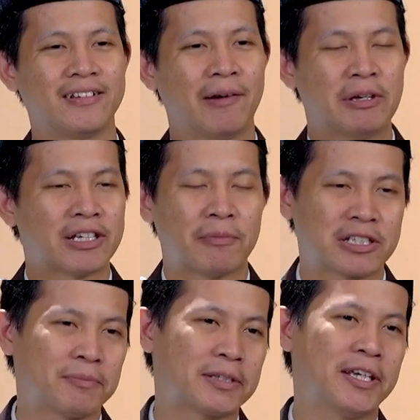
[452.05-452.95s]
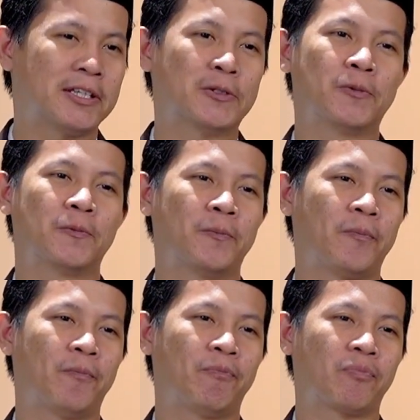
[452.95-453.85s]
Nabi sampai seperti itu.
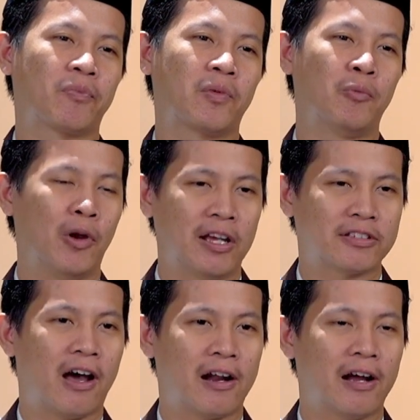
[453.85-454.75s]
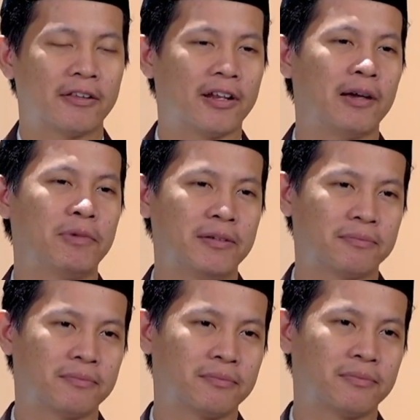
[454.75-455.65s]
Mulai sekarang kata Nabi,
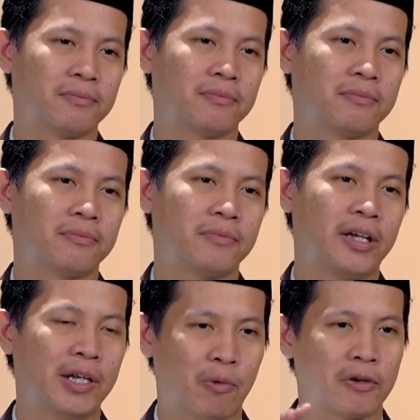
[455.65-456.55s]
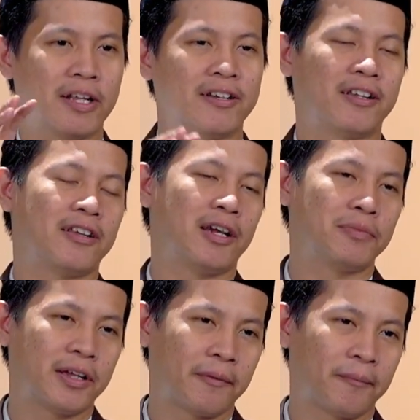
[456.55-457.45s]
ini warning kata
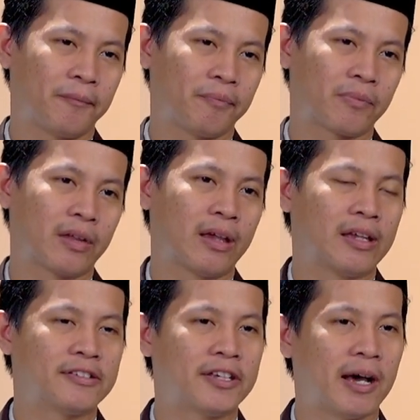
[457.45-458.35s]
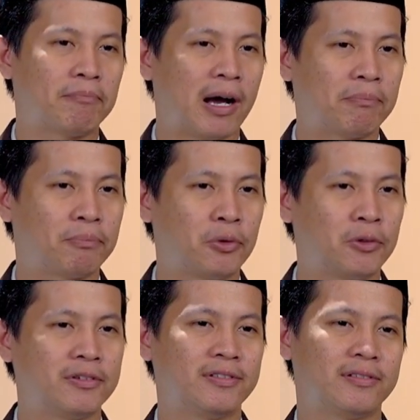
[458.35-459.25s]
Nabi.
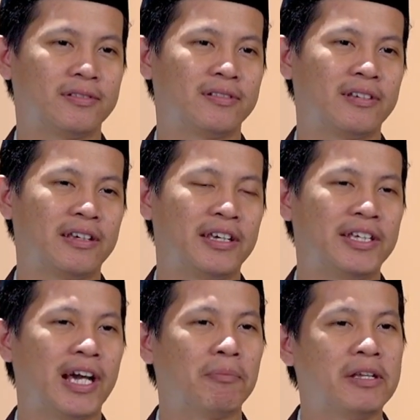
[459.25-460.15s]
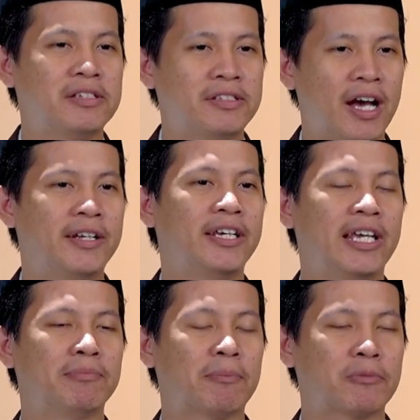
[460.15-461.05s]
Siapapun yang menjadi
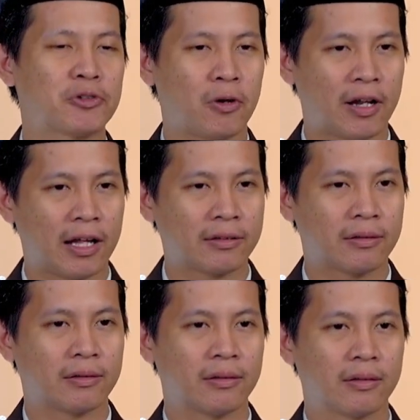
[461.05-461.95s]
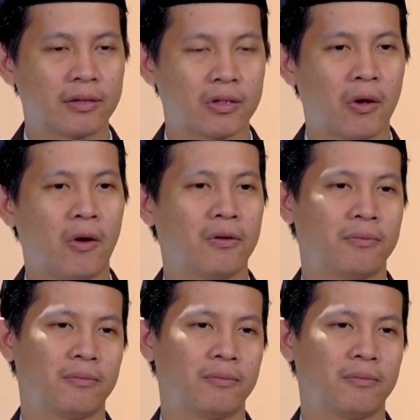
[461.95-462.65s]
imam sholat, tolong.